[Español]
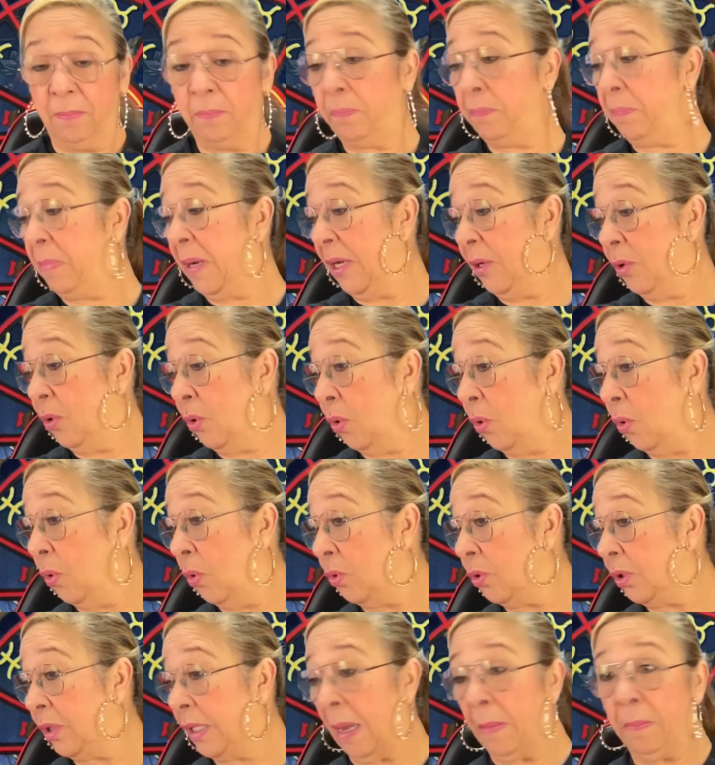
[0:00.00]
pero
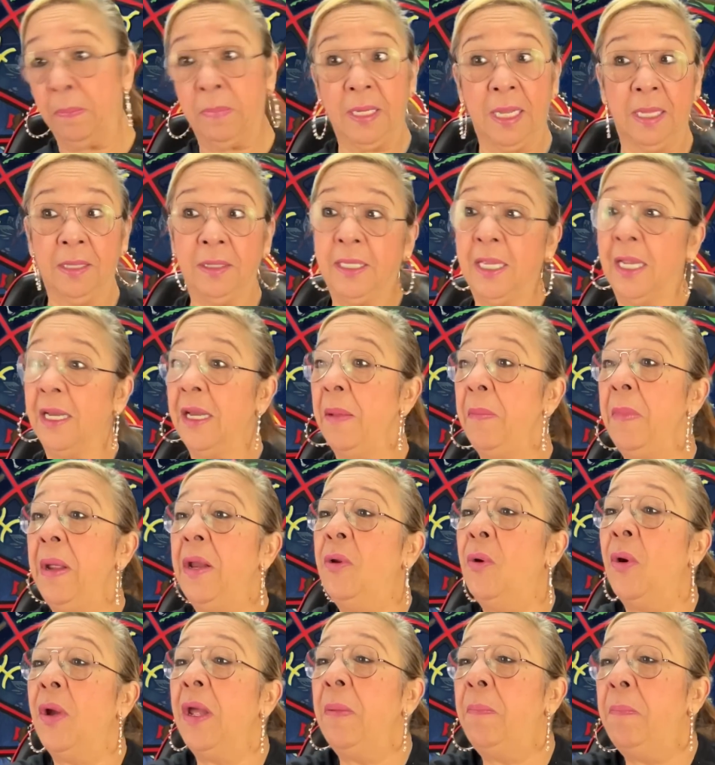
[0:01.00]
también tiene
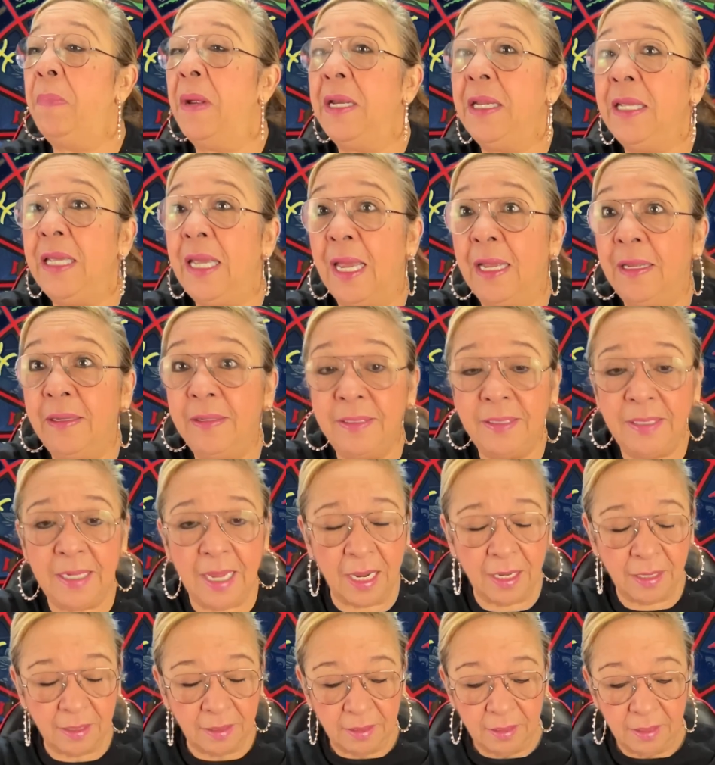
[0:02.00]
menos
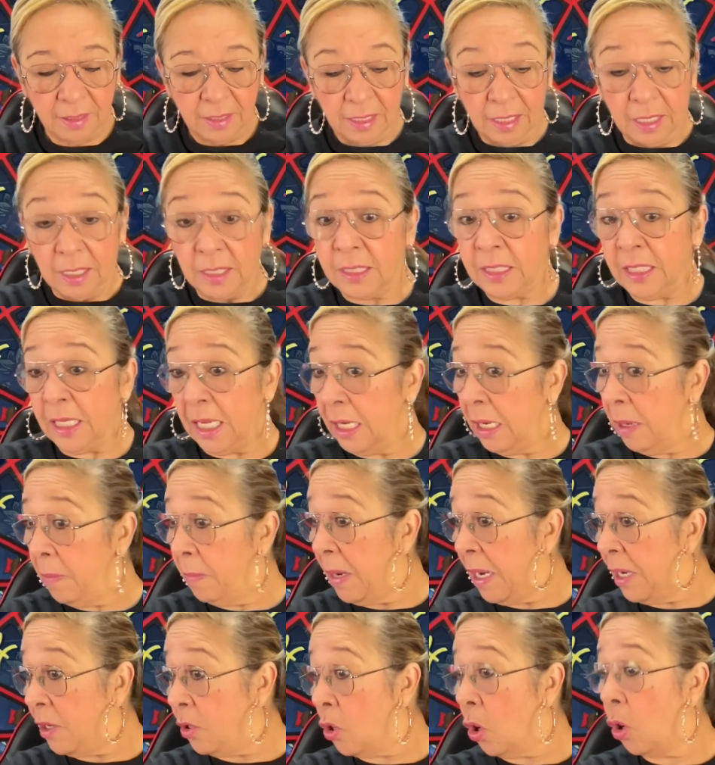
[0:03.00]
experiencia, tiene
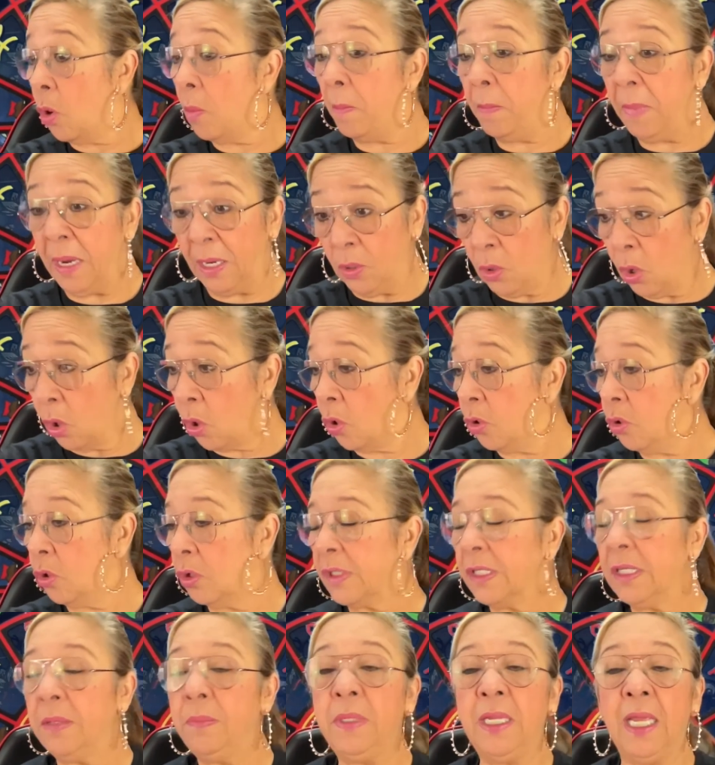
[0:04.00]
menos,
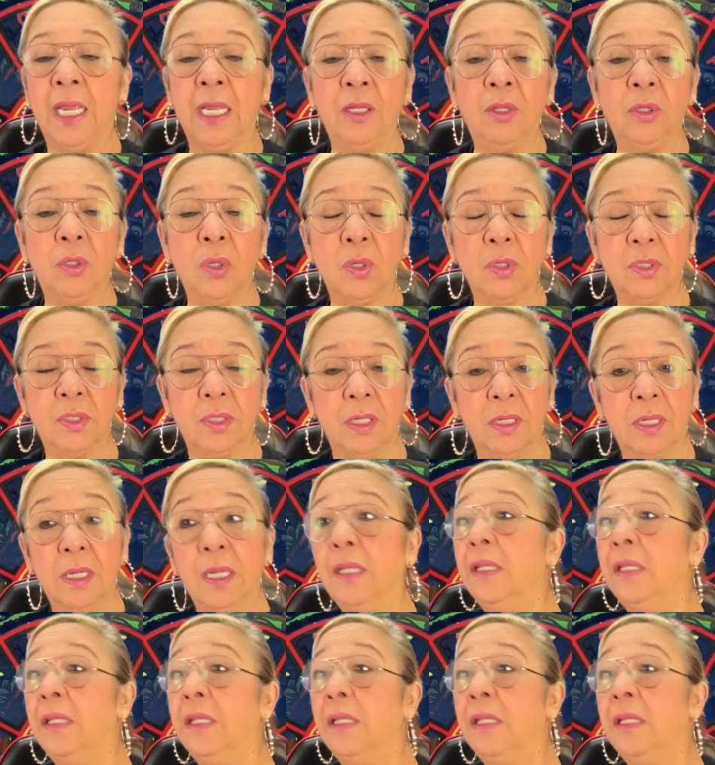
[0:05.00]
conocimientos,